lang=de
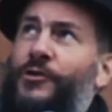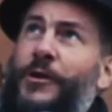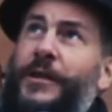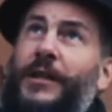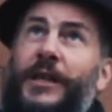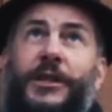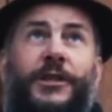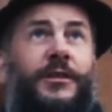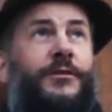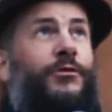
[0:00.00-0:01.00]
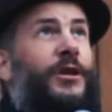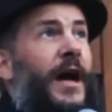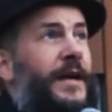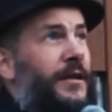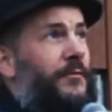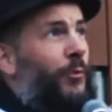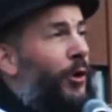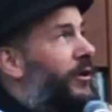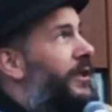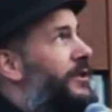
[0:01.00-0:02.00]
Sonnenlicht durch einen
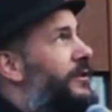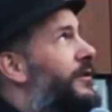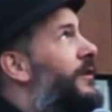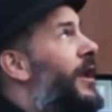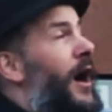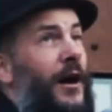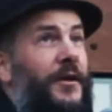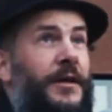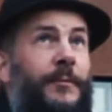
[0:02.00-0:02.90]
möglichst klaren